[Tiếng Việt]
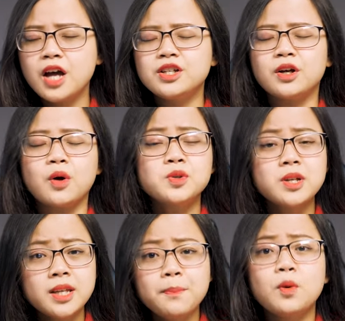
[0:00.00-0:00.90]
Chỉ có
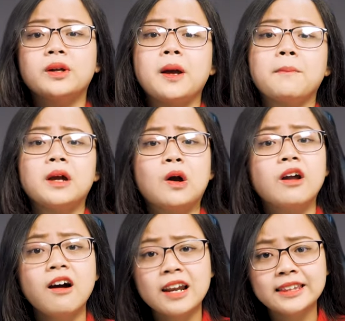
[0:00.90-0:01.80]
duy nhất một điểm mình
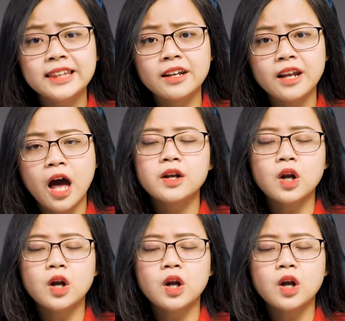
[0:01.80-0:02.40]
còn hơi lăn tăn,